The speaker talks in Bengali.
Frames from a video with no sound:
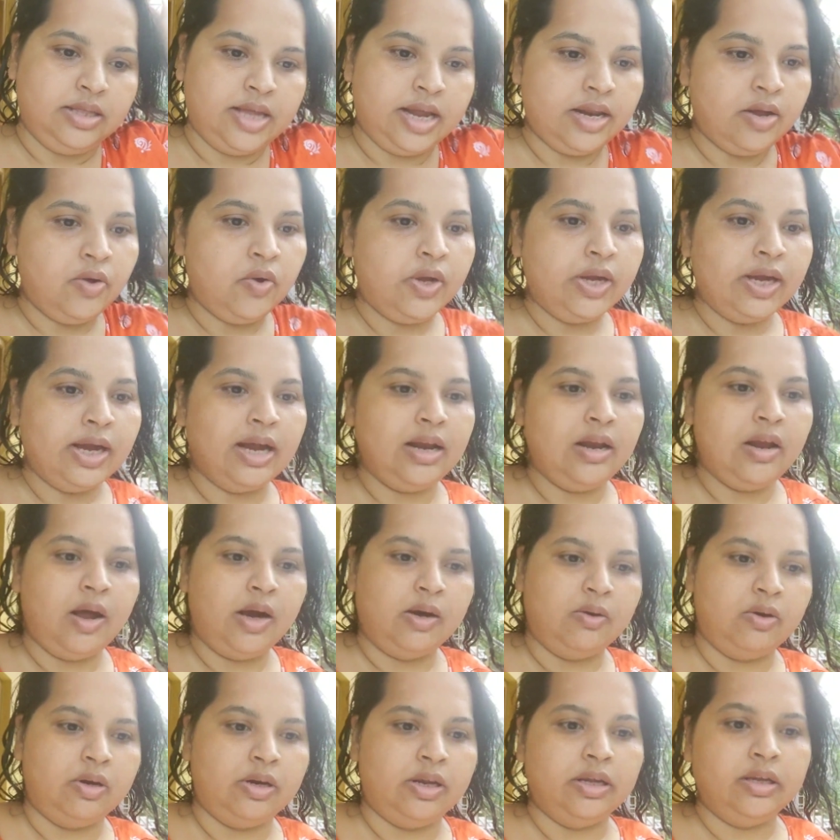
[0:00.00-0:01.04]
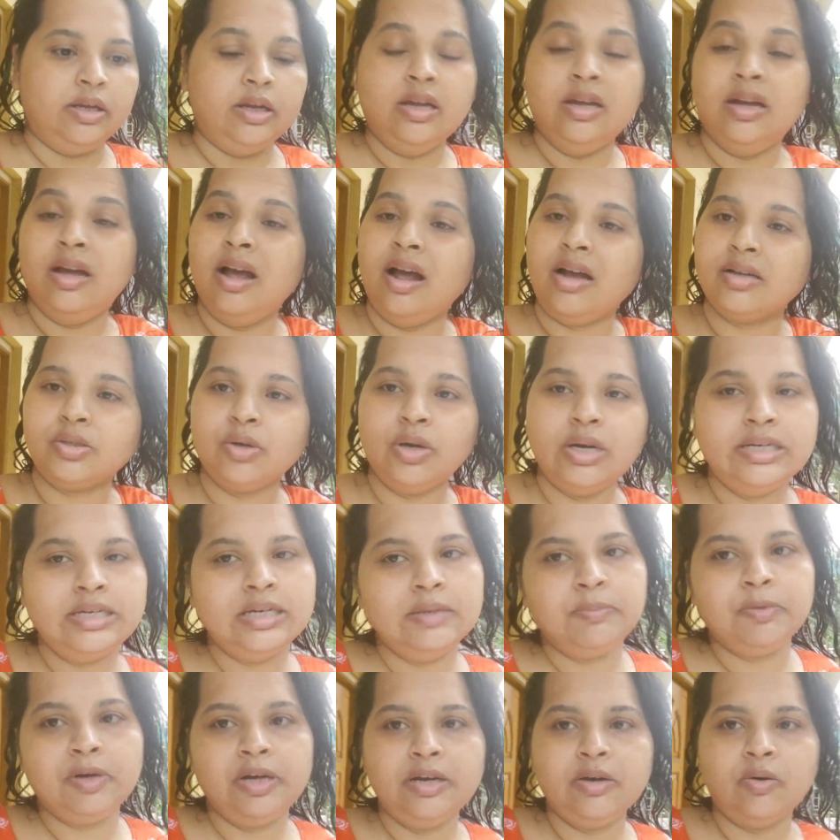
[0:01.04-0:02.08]
দেরি হয়ে গেল অনেক আসলে
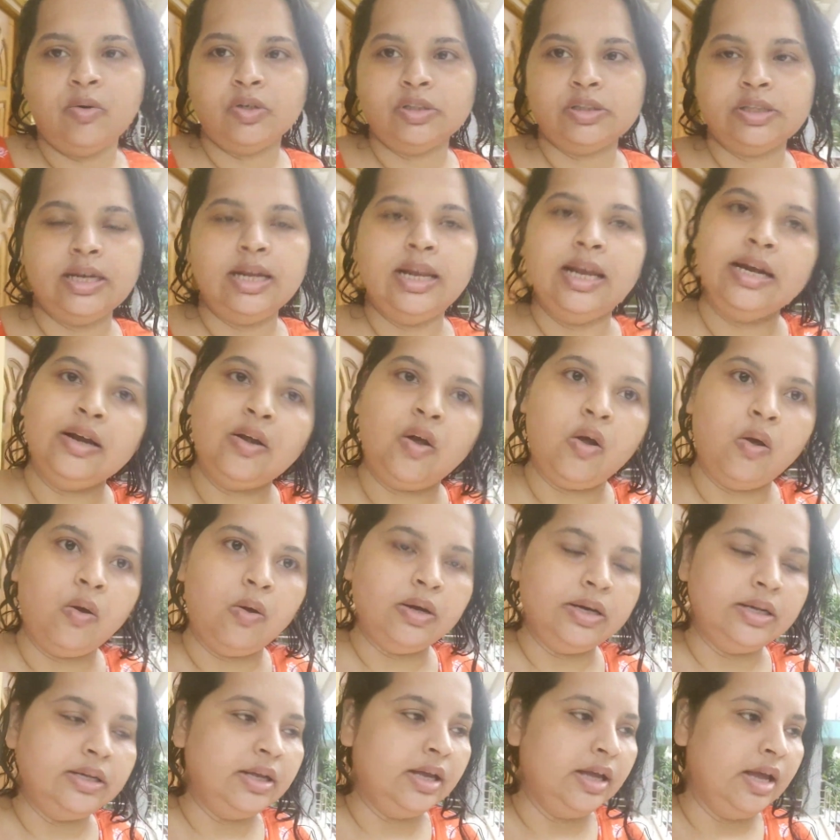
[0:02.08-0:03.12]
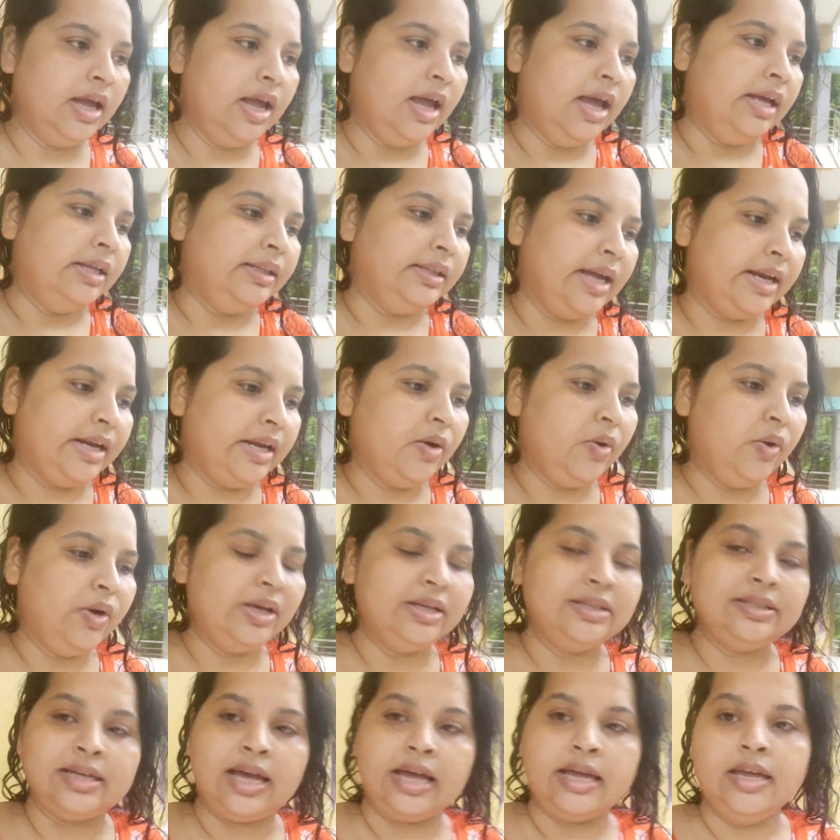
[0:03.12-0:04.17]
ডিপ ক্লিন করতে গেলে না অনেক দেরি
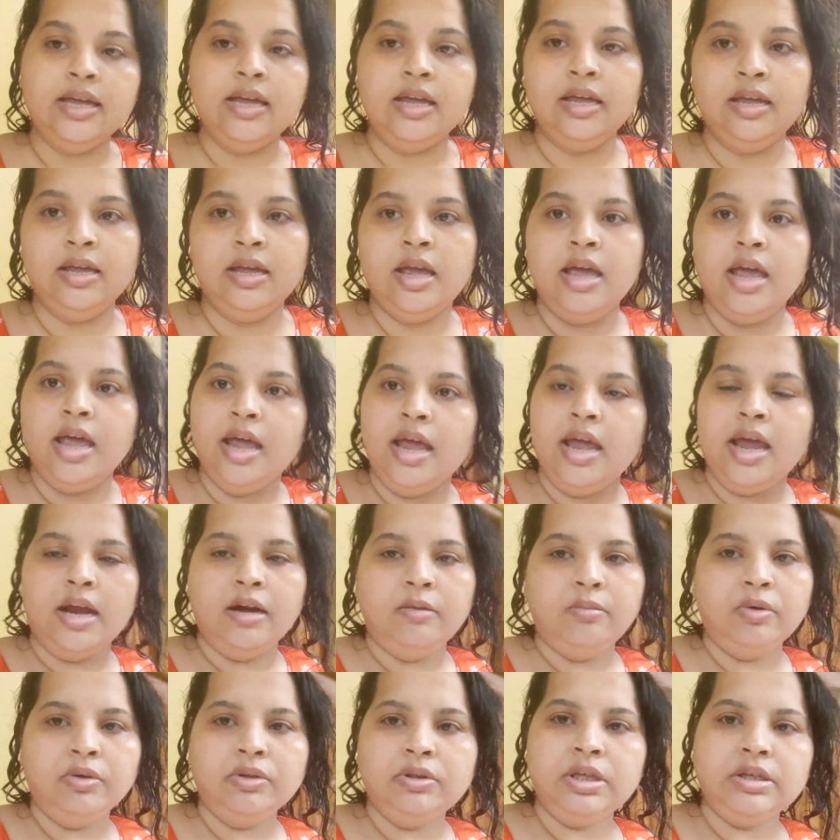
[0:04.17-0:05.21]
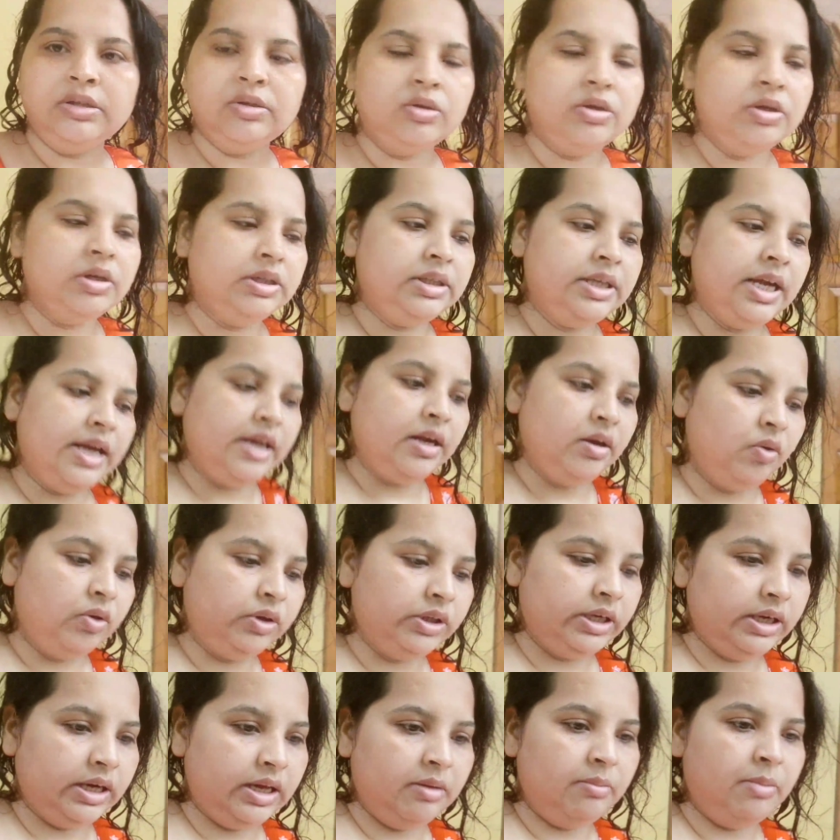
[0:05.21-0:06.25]
হয়ে যায় এর মধ্যে তো সেই
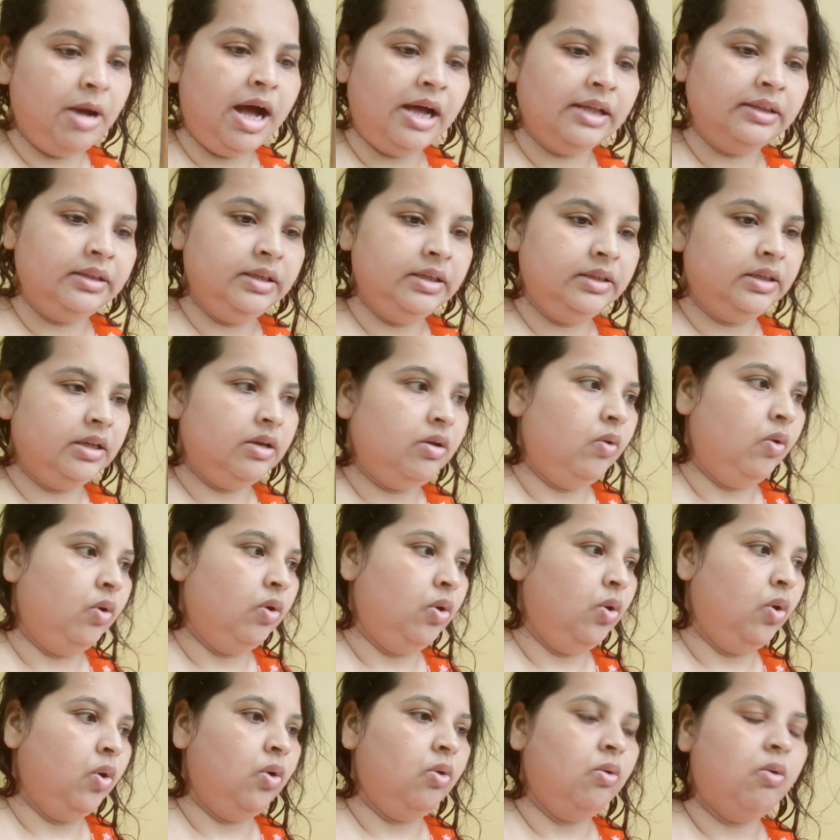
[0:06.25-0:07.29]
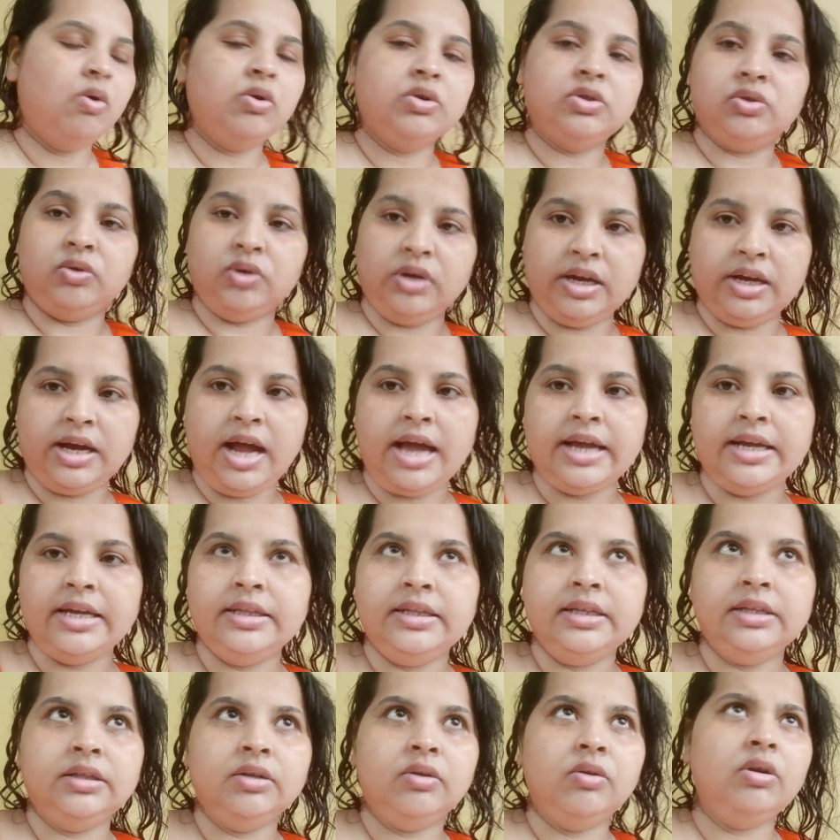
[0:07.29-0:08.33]
ওদেরকে ভাত দিতে হলো অর্জুনকে খাইয়ে
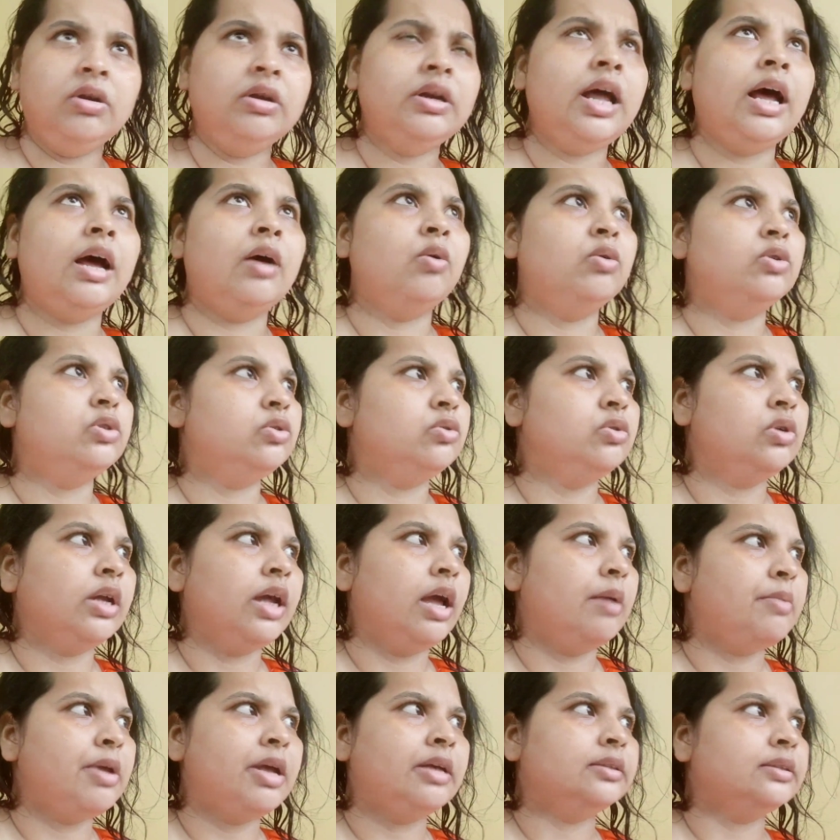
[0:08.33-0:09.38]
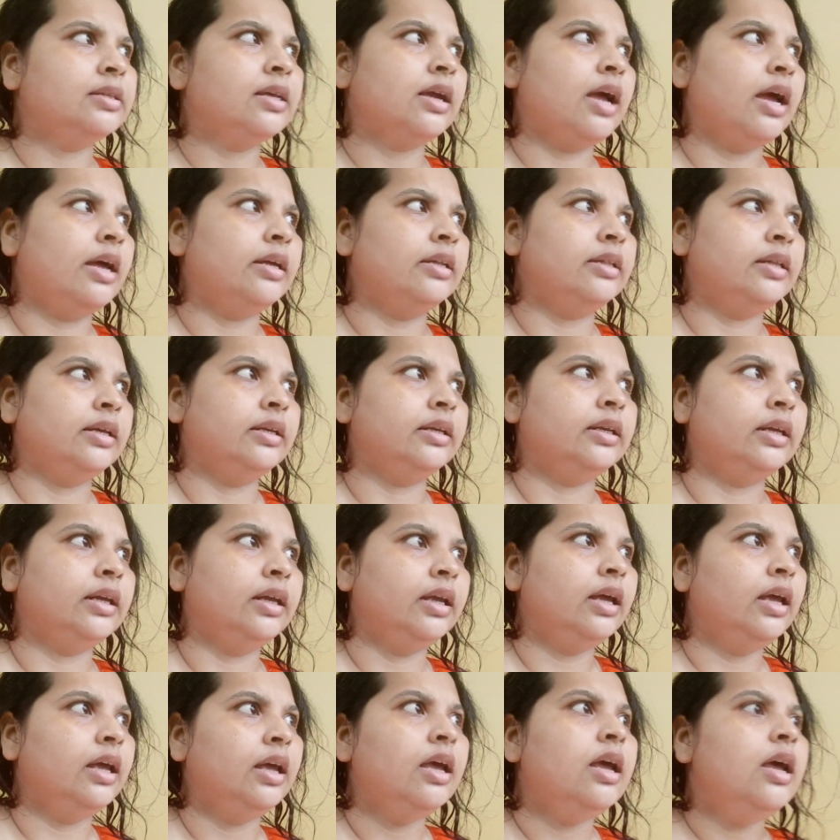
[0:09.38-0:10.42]
দিতে হলো না অর্জুনকে আমি আজকে খাইয়ে দিইনি
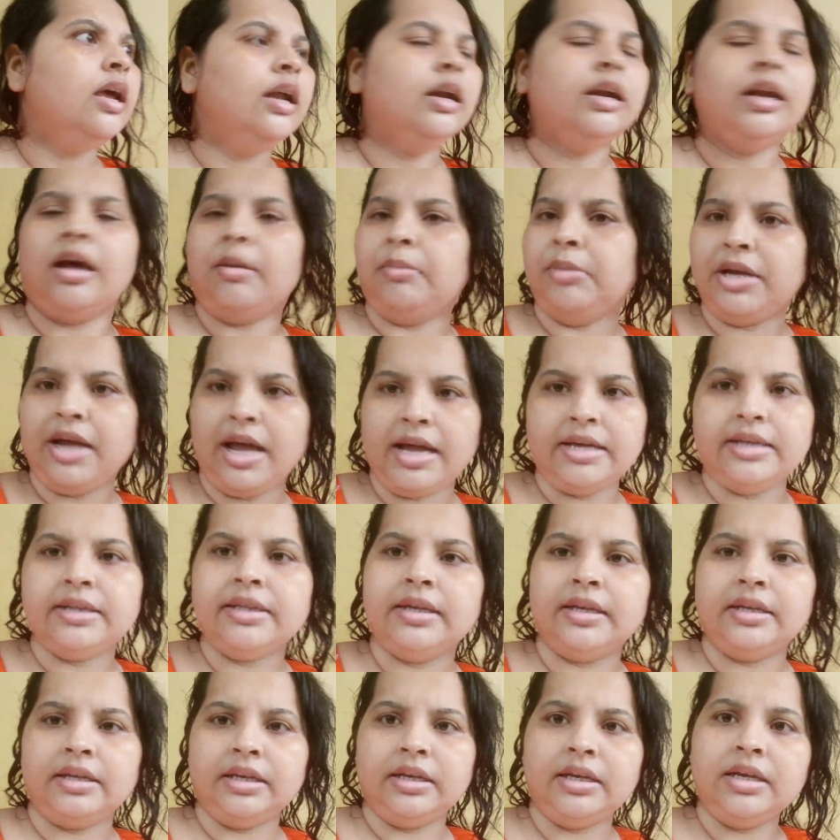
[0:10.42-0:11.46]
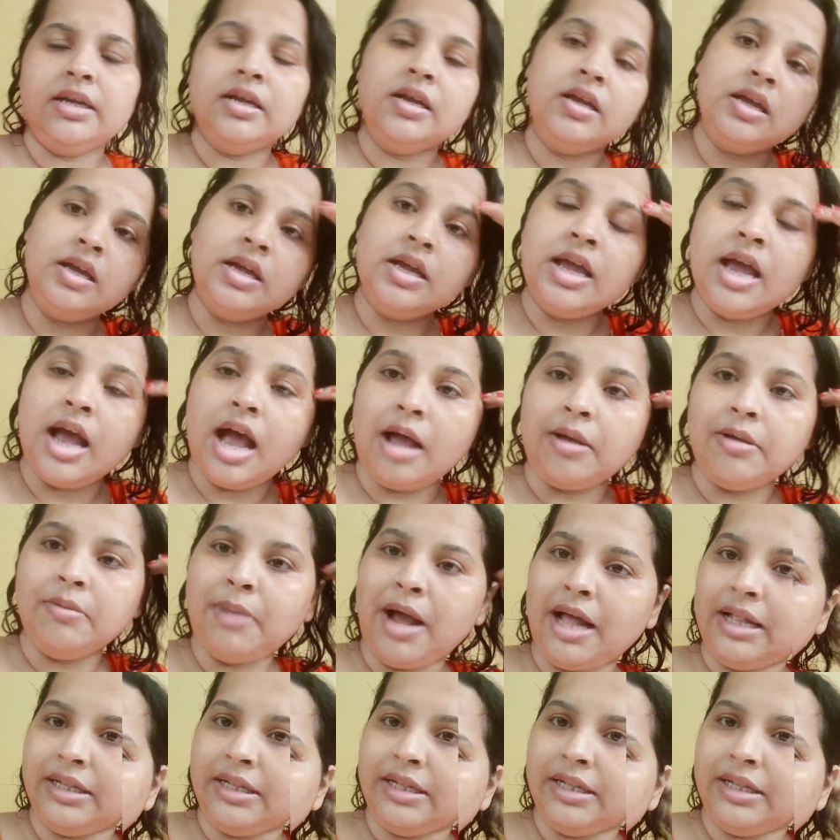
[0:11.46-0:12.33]
না আমি খাইয়ে দিইনি আমি